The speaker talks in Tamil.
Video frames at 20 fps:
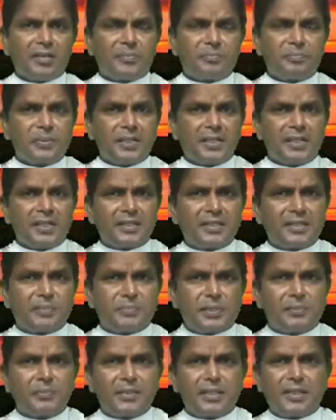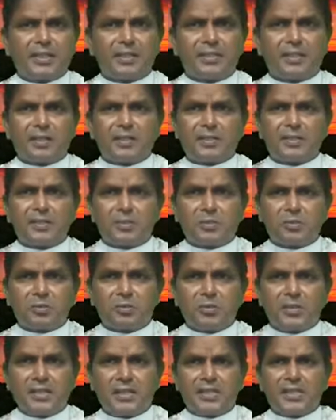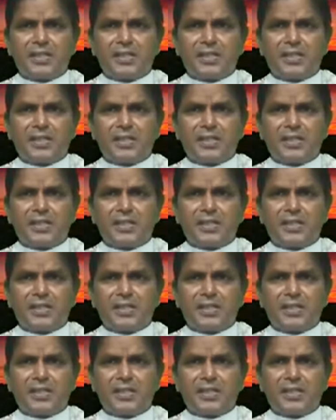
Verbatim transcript: எப்படி அந்த பெண்மணிக்கு ஆறுதல் சொல்வதே